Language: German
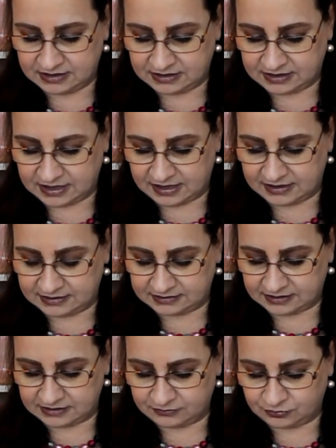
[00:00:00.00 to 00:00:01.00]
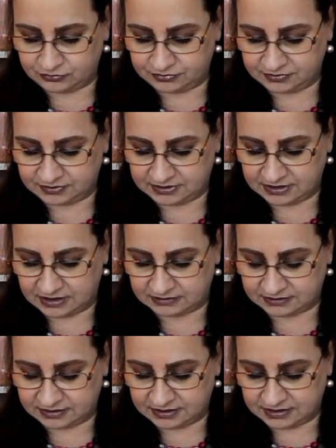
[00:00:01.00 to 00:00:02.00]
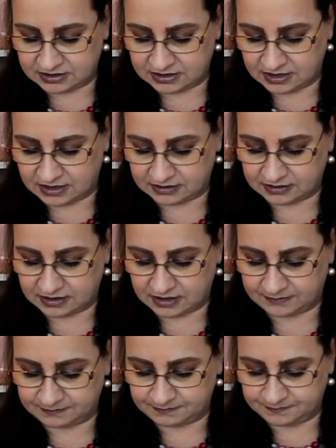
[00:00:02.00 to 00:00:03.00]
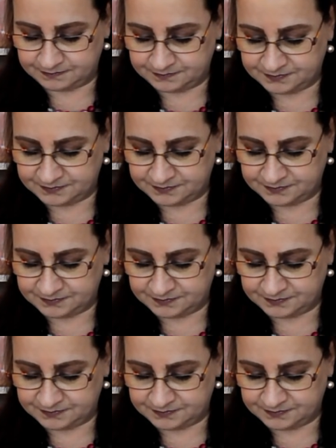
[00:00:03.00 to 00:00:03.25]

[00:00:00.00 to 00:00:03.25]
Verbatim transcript: Ich heile deine Wunden, die andere geschlagen haben